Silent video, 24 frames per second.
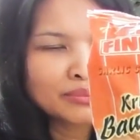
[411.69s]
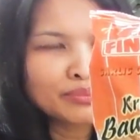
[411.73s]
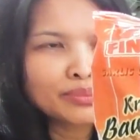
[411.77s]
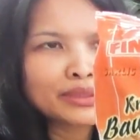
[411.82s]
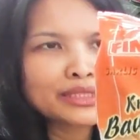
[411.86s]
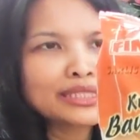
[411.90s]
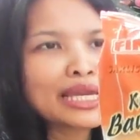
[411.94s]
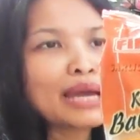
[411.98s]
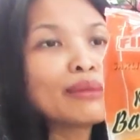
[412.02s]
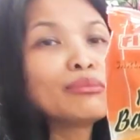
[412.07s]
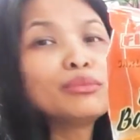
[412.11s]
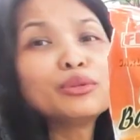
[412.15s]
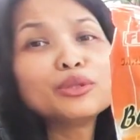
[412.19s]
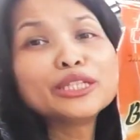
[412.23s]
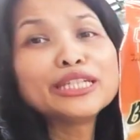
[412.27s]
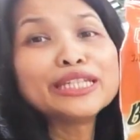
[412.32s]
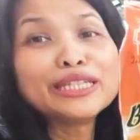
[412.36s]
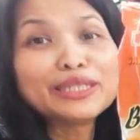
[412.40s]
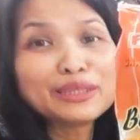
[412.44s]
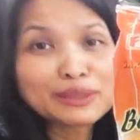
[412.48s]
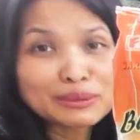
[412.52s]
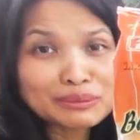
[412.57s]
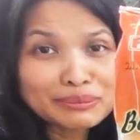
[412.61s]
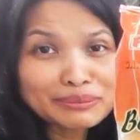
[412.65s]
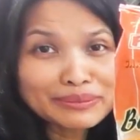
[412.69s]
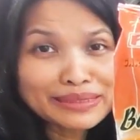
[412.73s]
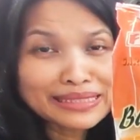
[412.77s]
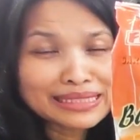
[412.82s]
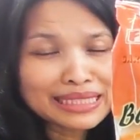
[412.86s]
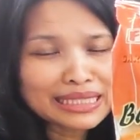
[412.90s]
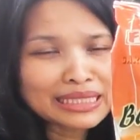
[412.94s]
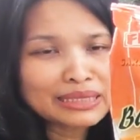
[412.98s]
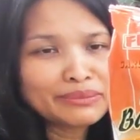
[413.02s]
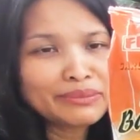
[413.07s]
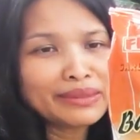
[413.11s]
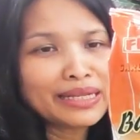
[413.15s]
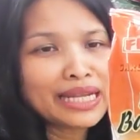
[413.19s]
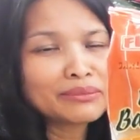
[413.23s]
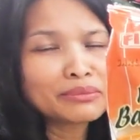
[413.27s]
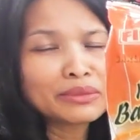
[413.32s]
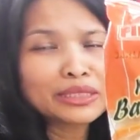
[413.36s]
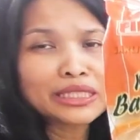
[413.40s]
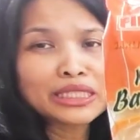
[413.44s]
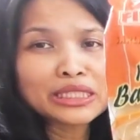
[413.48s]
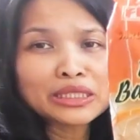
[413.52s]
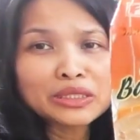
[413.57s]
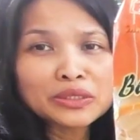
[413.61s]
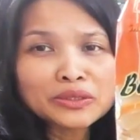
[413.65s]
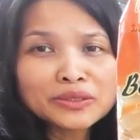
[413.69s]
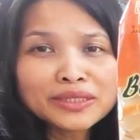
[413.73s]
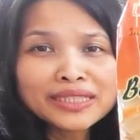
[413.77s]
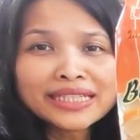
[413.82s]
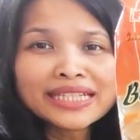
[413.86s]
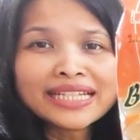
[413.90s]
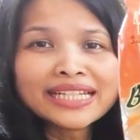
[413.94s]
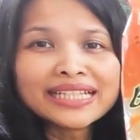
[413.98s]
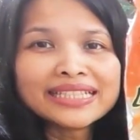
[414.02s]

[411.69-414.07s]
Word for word: penyambung hidup bisa dibilang begitu.